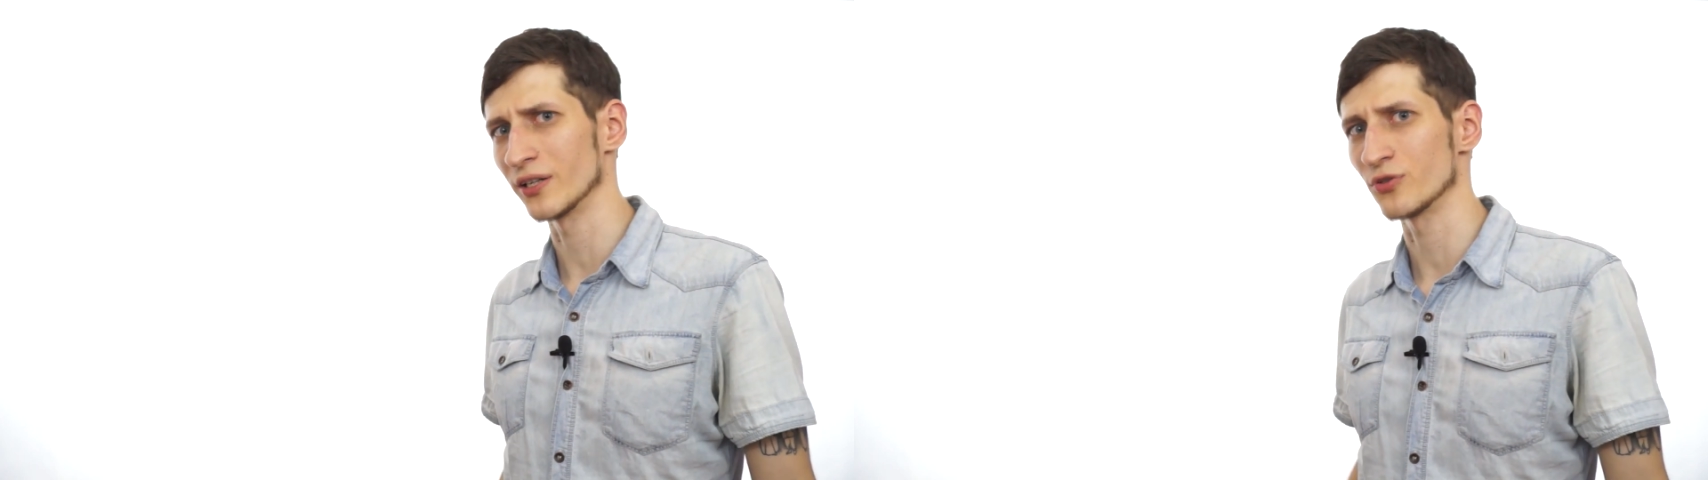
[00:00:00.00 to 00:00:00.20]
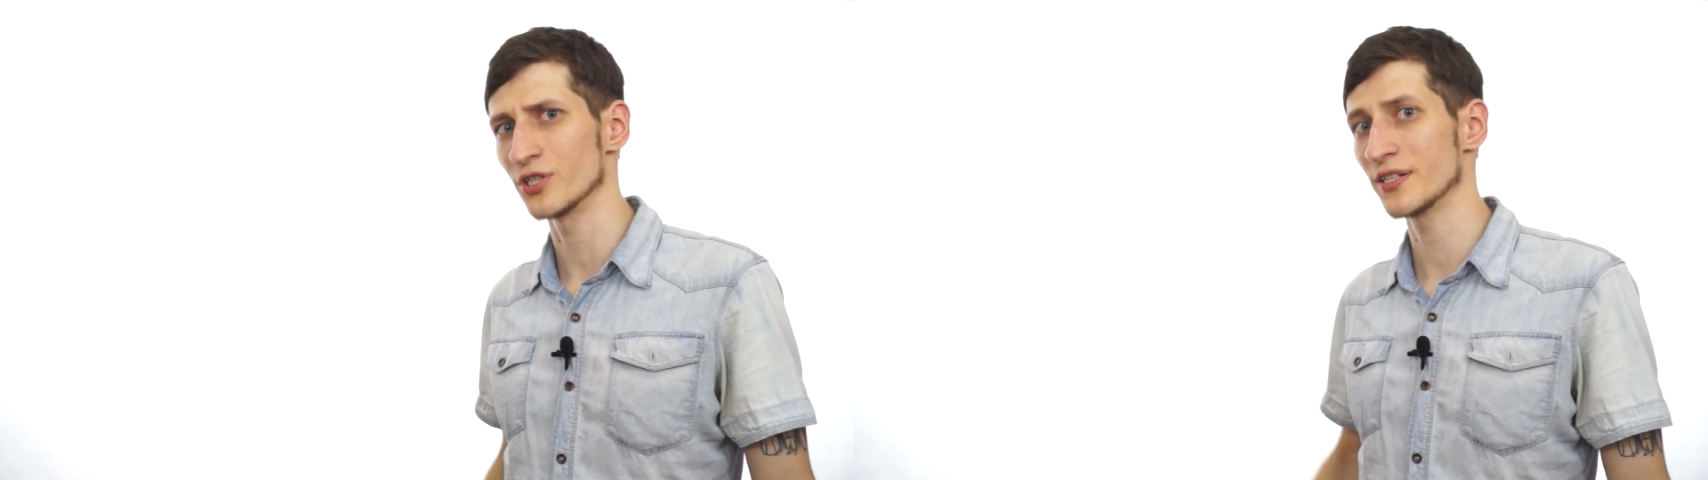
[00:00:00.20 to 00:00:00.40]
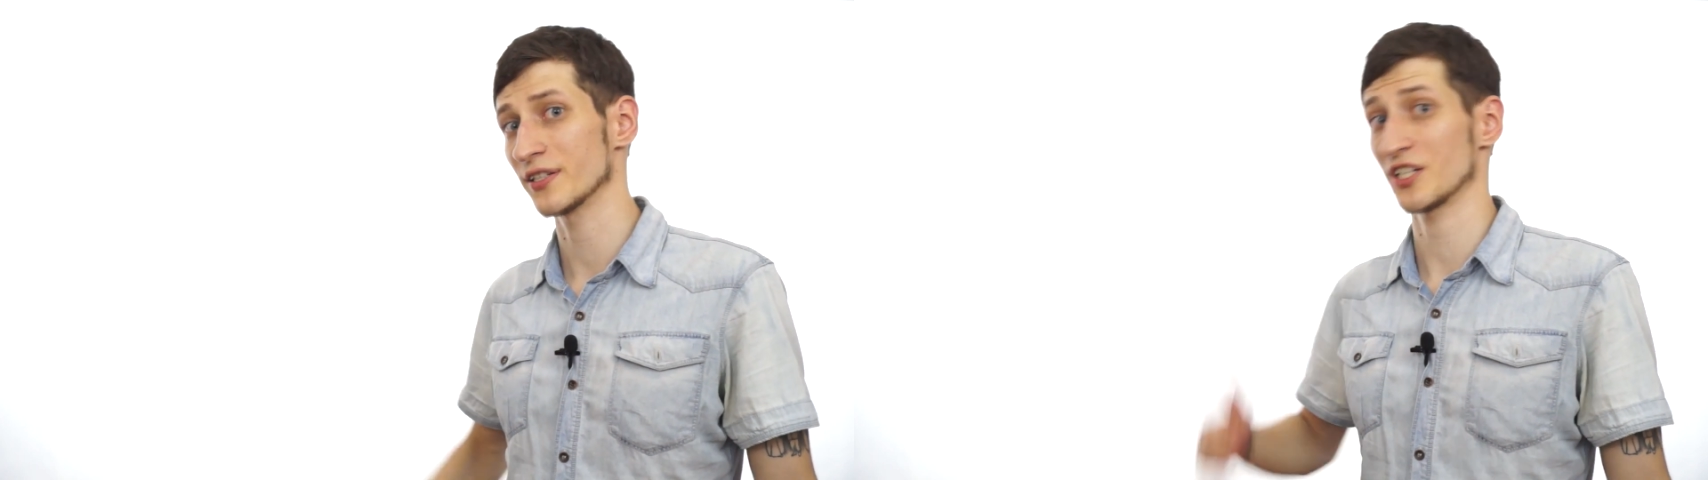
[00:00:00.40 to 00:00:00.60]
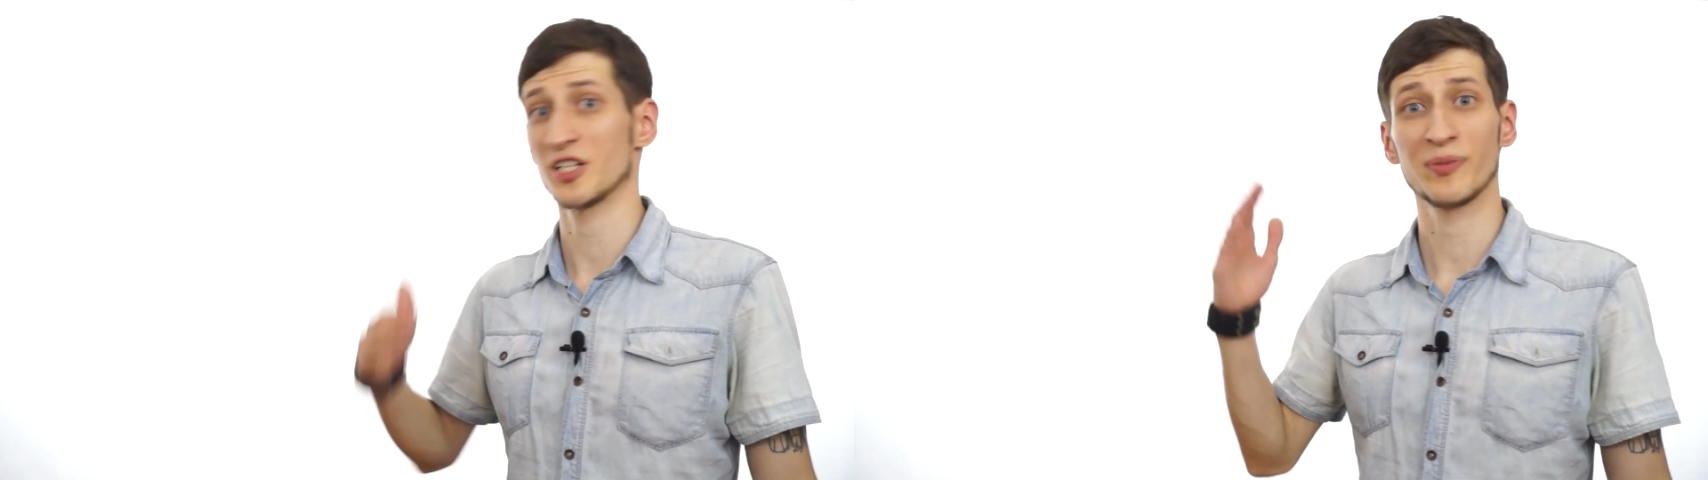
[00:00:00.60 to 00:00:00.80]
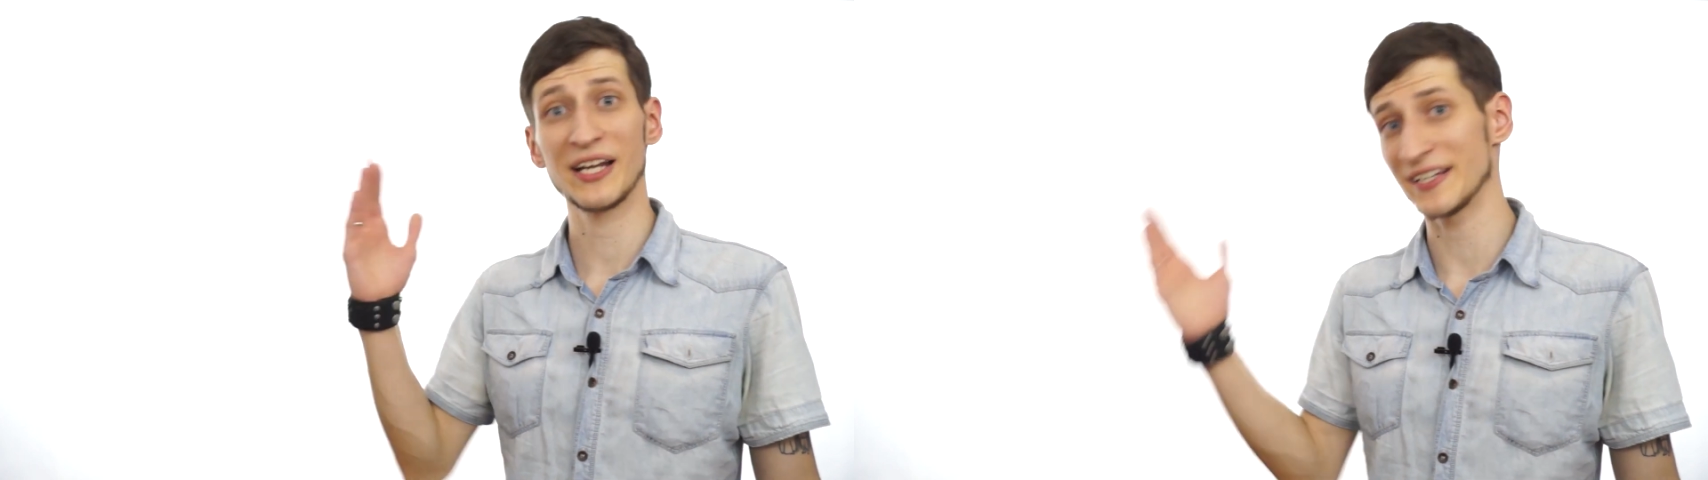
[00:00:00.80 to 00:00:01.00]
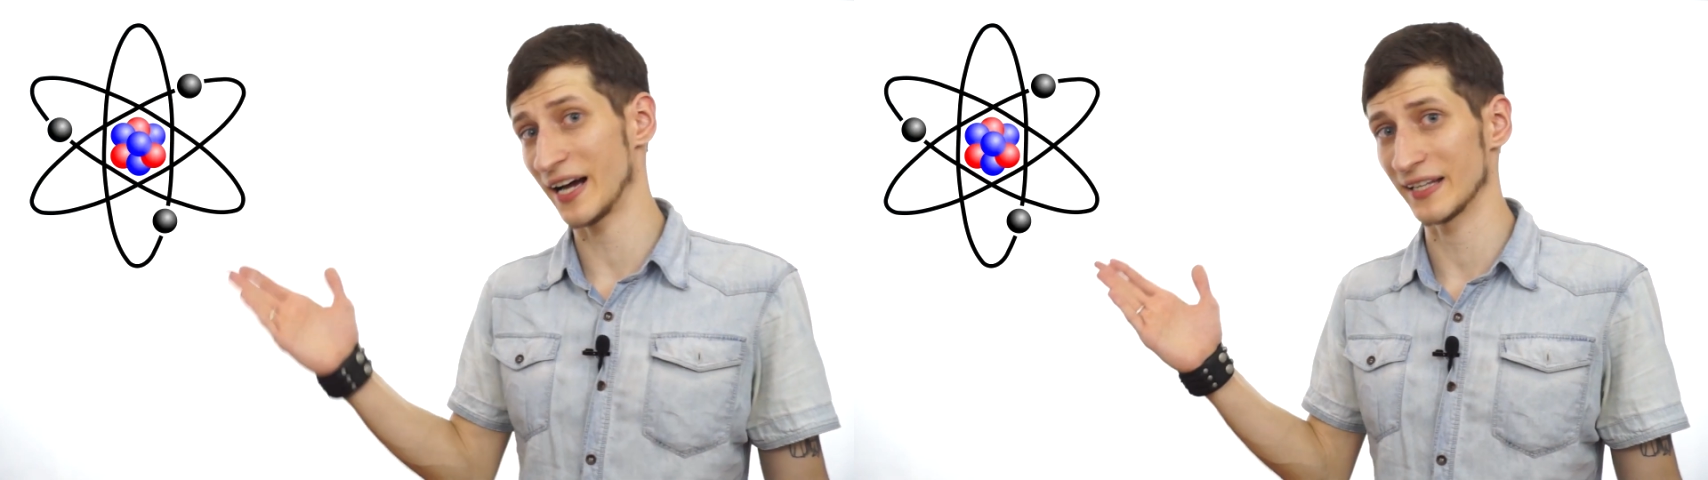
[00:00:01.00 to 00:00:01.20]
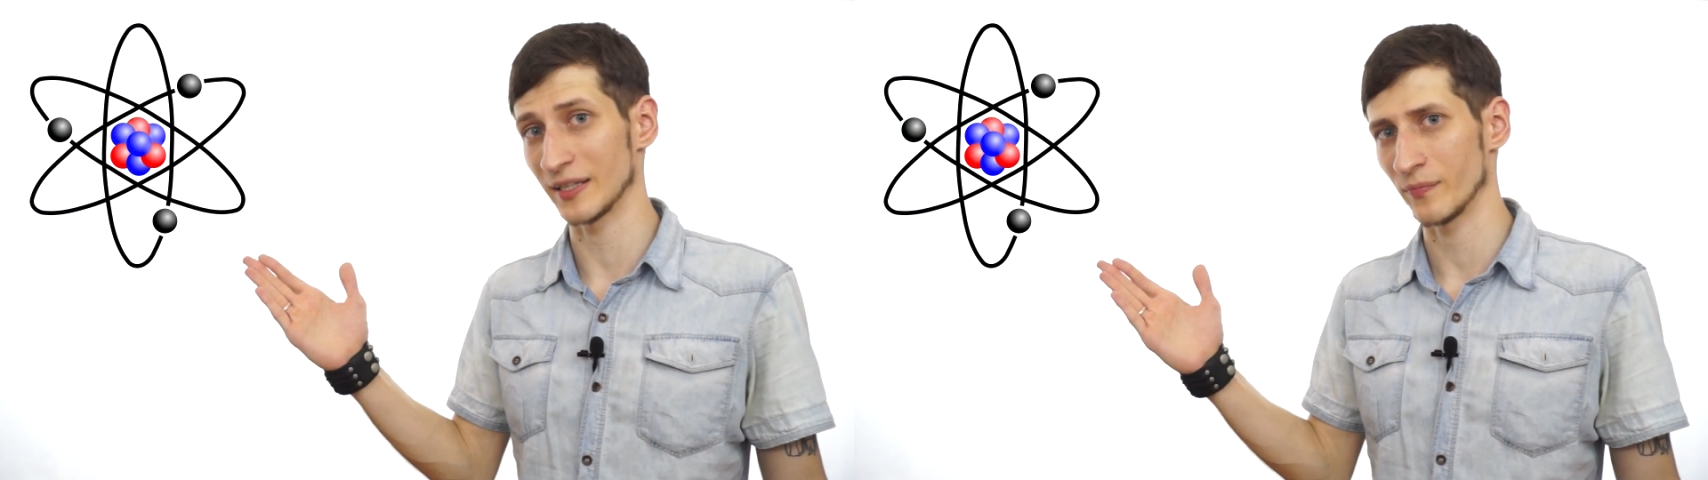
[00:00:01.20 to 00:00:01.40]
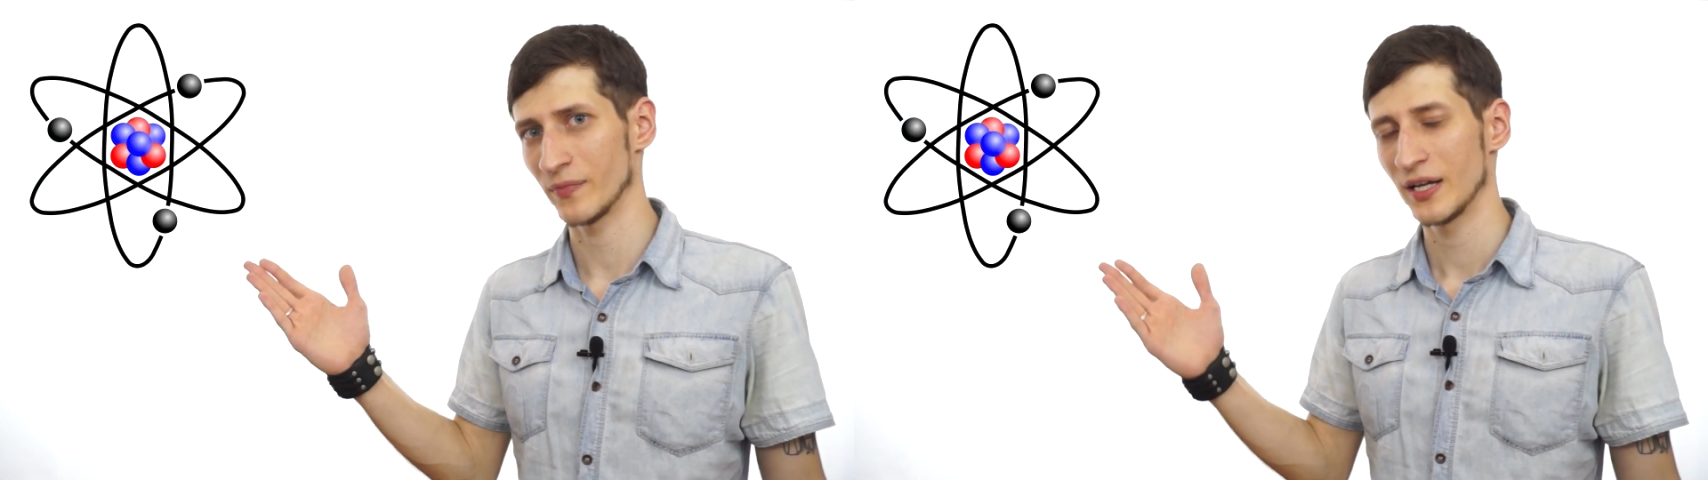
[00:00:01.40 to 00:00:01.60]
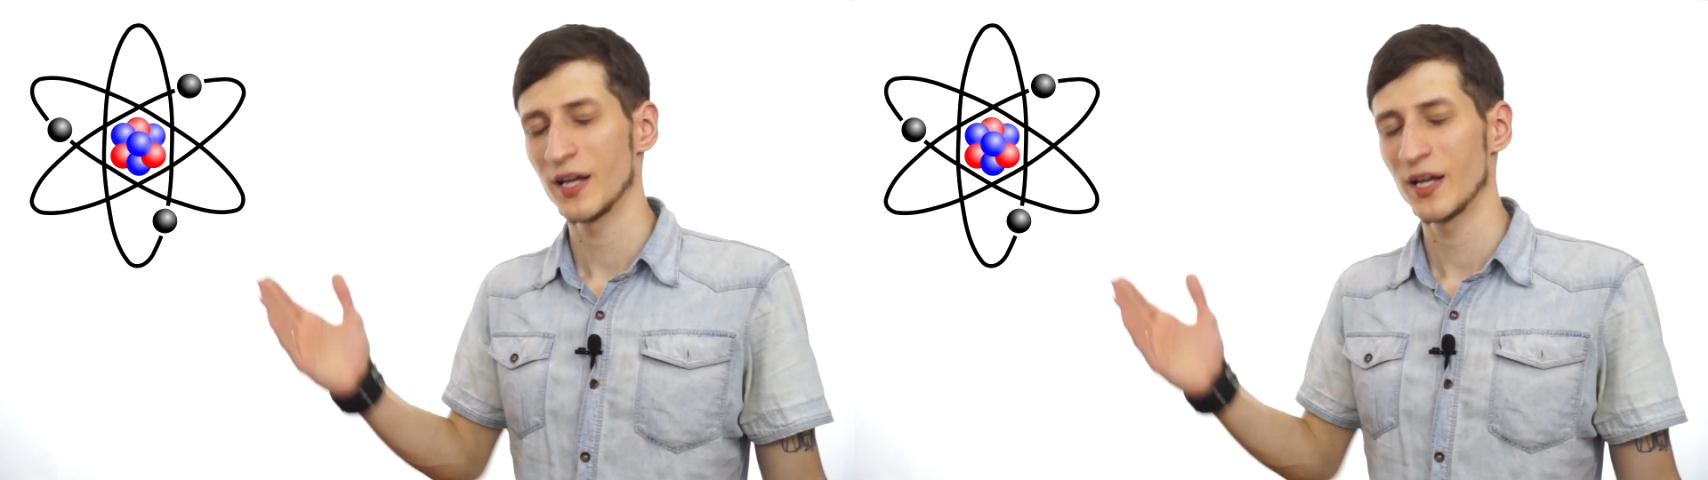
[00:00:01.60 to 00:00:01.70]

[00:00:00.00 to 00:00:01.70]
научились расщеплять атом,